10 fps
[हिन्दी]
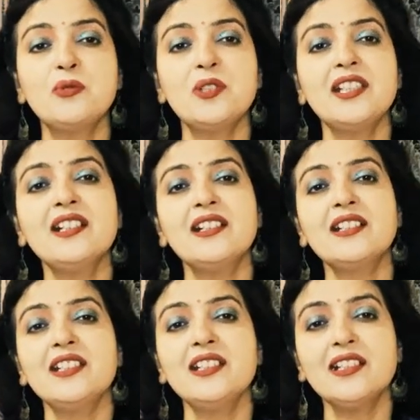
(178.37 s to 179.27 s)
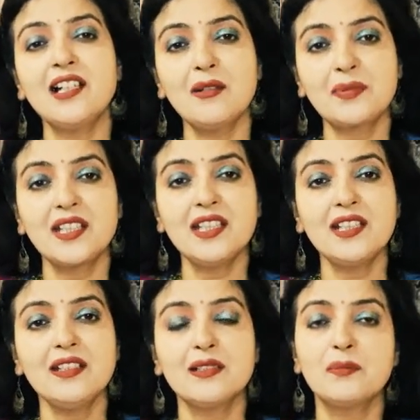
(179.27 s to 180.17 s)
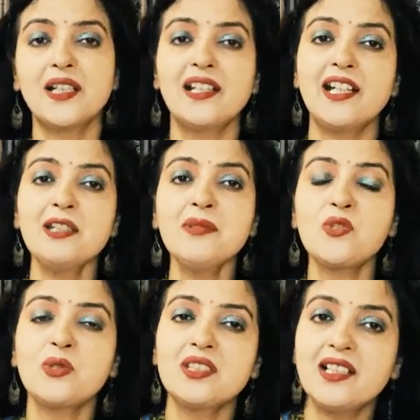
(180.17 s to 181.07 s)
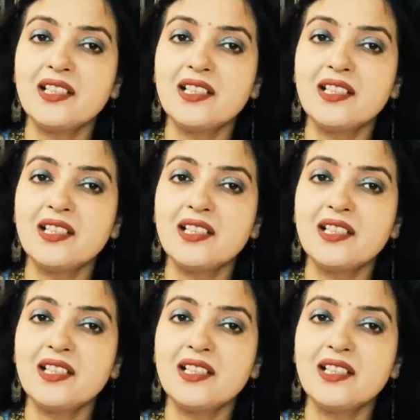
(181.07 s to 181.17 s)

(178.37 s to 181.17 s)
भूलिएगा कि आपके भलाई में जो था